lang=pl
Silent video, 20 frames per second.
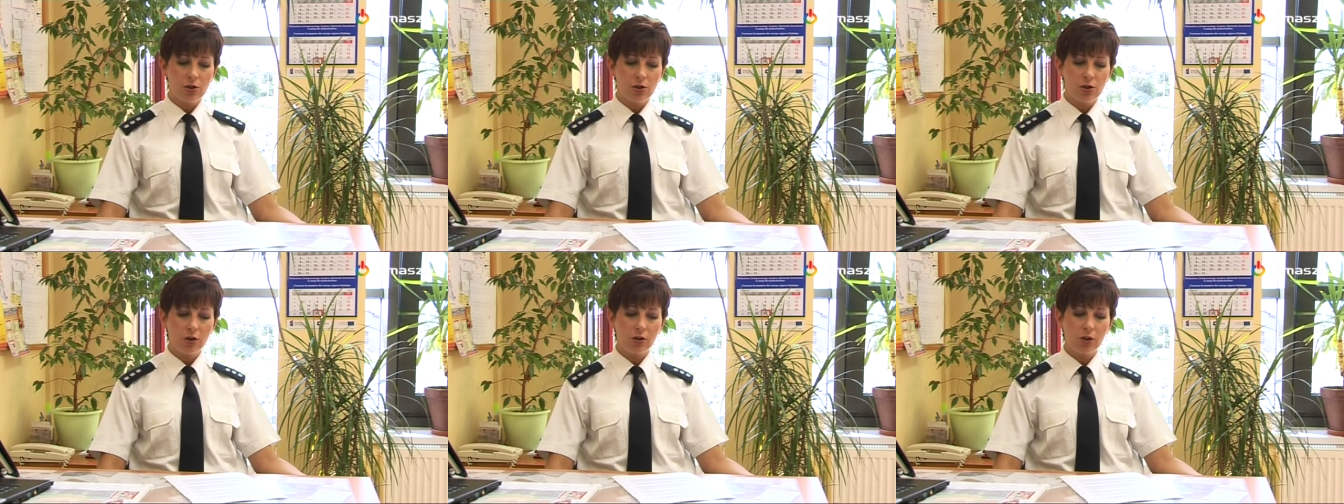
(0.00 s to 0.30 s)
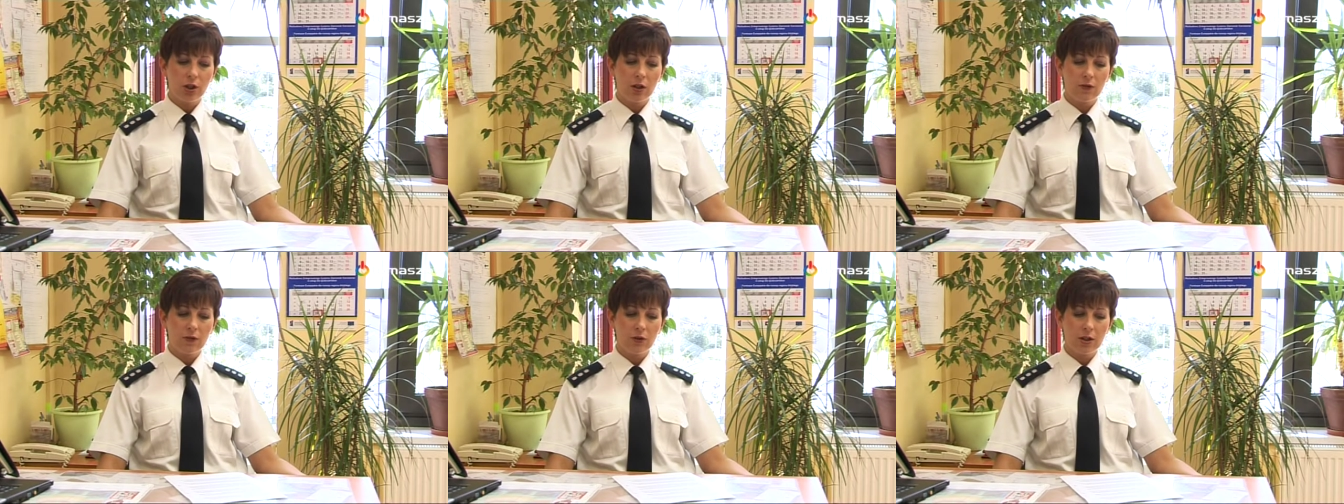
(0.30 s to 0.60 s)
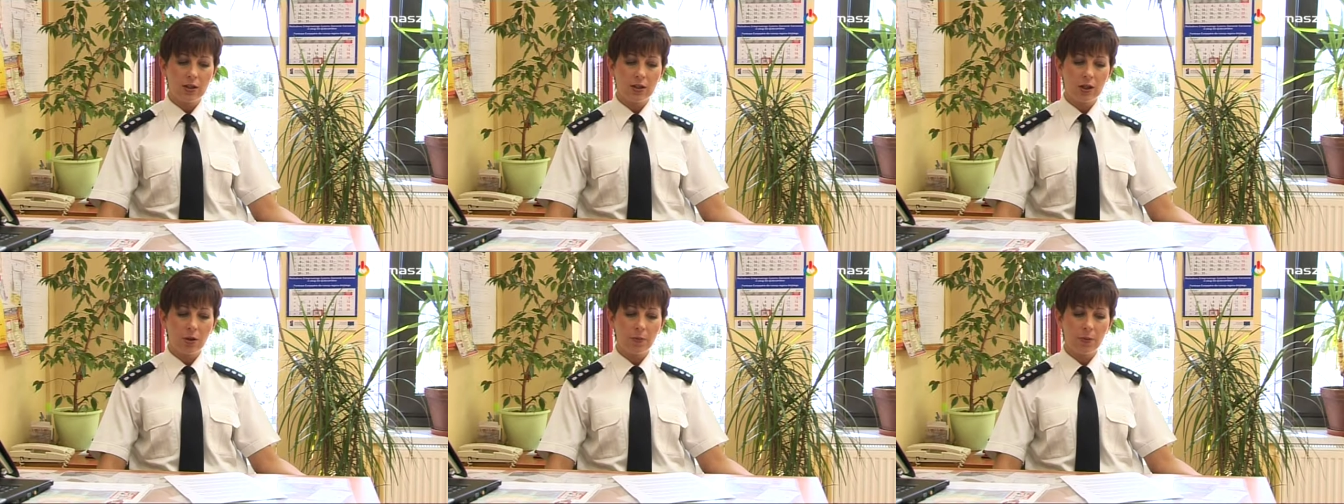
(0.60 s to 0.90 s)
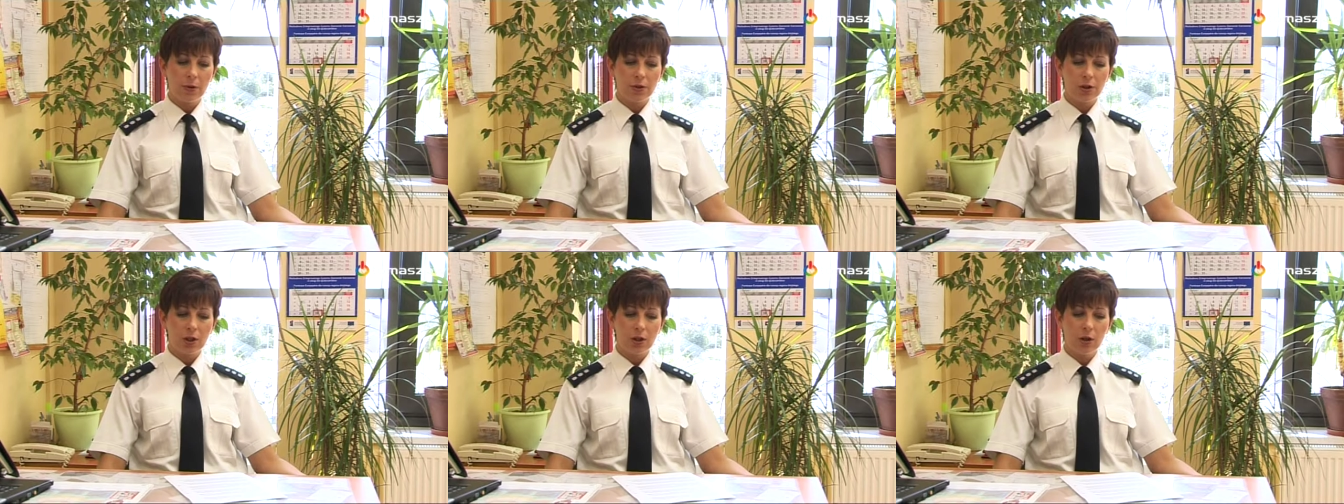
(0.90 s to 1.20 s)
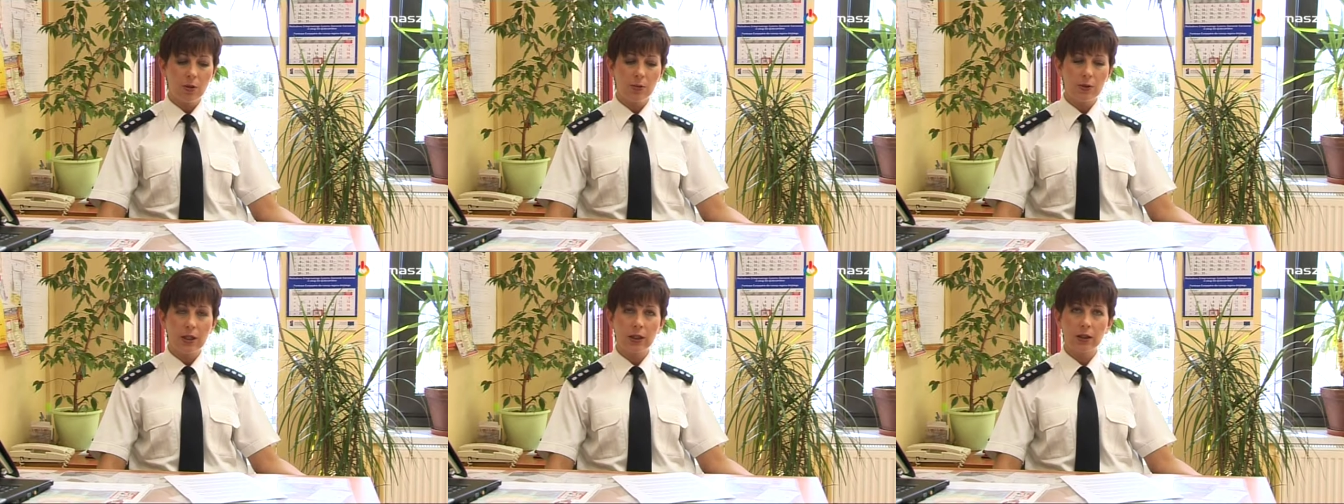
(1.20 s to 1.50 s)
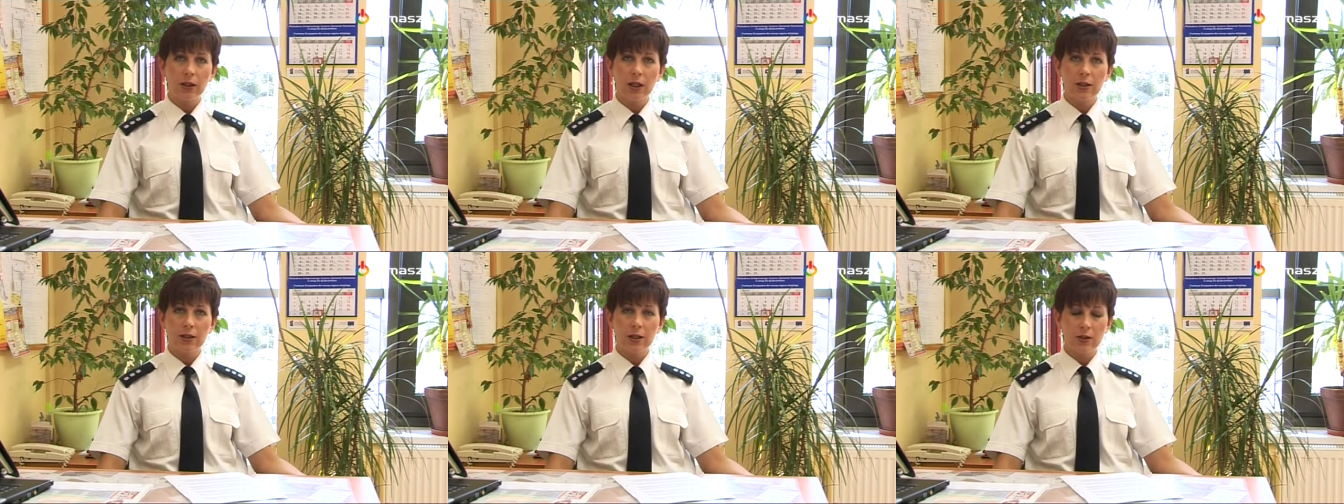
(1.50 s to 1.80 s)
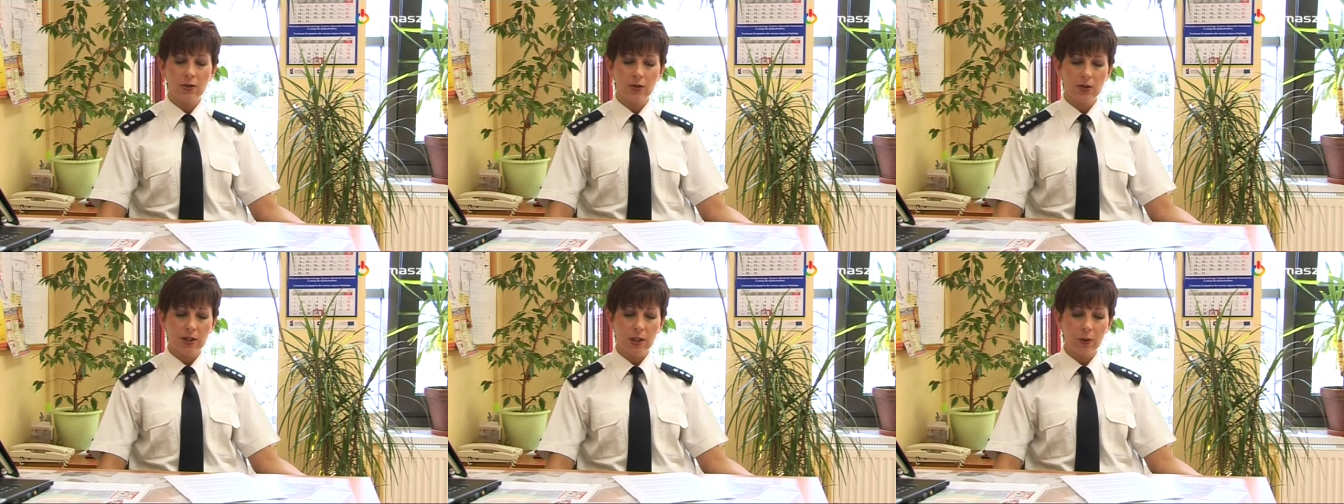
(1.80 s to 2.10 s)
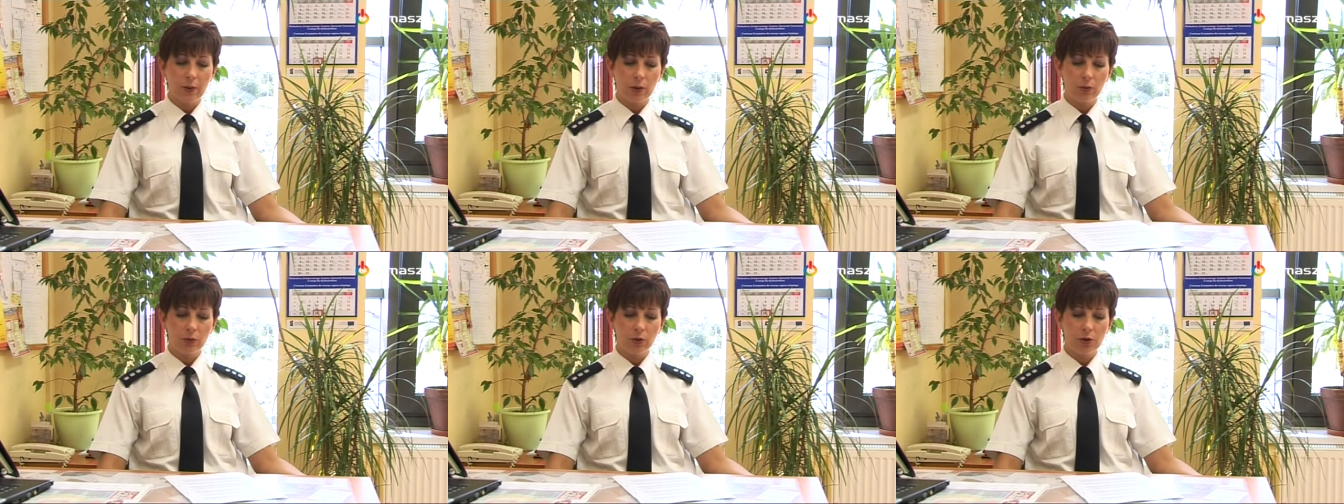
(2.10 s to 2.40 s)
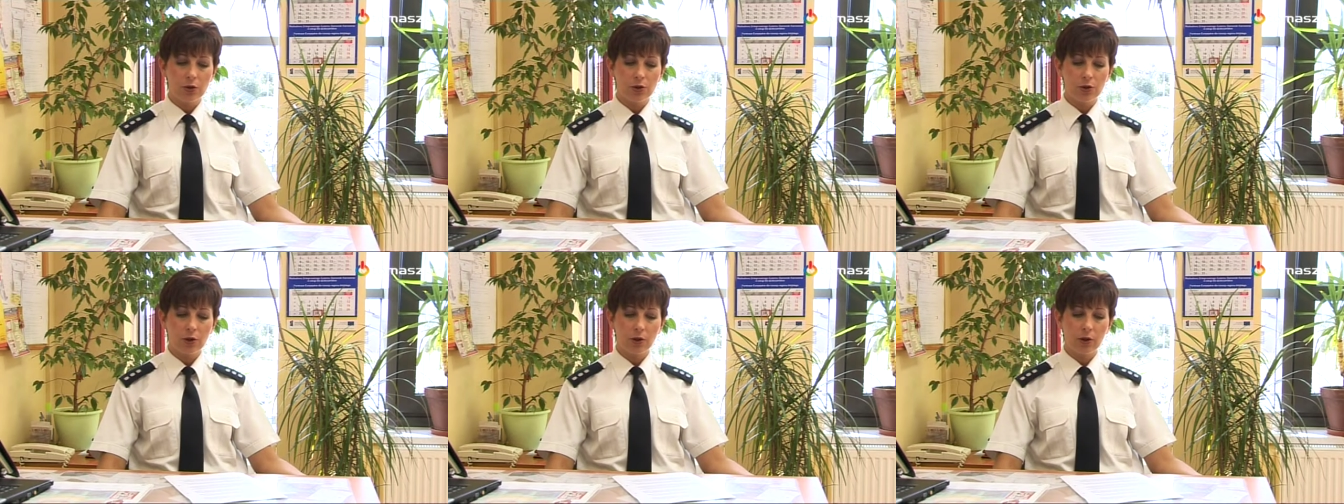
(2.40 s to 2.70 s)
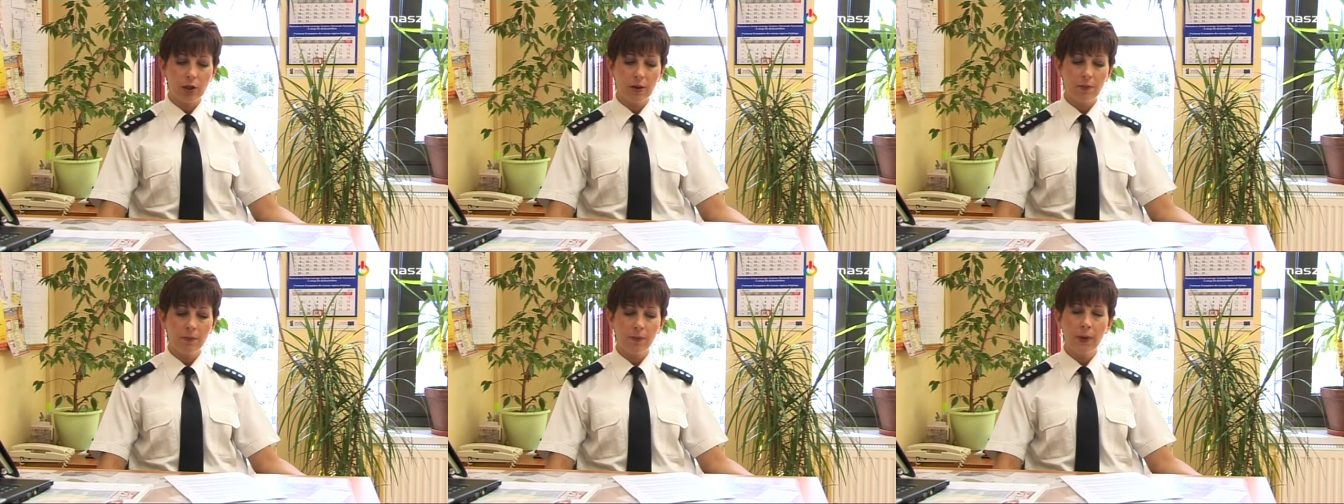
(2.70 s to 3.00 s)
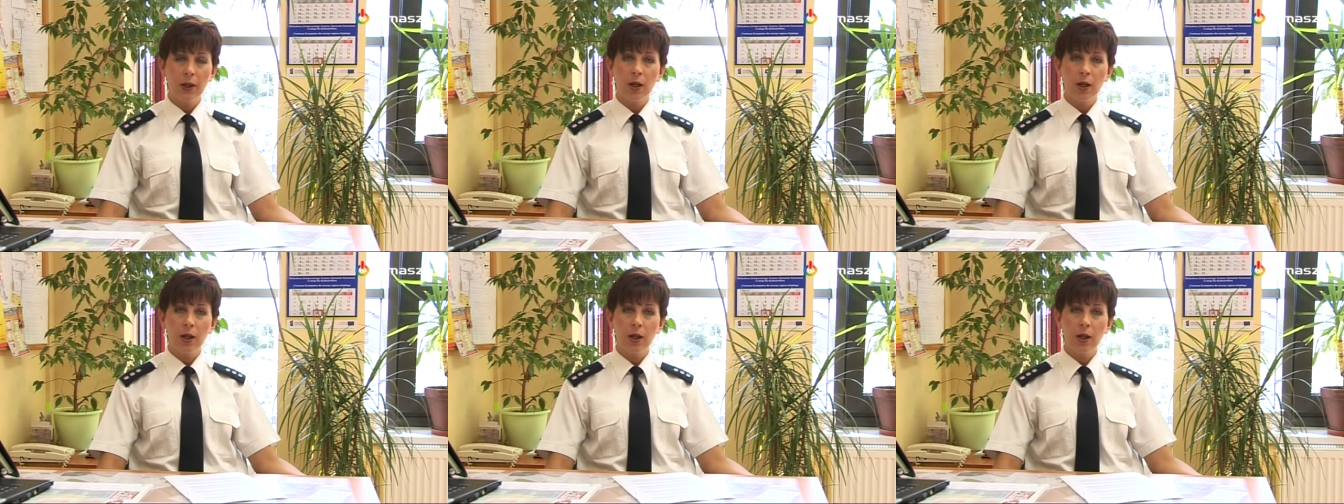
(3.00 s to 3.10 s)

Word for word: 10:21 lipca trasa została udrożniona.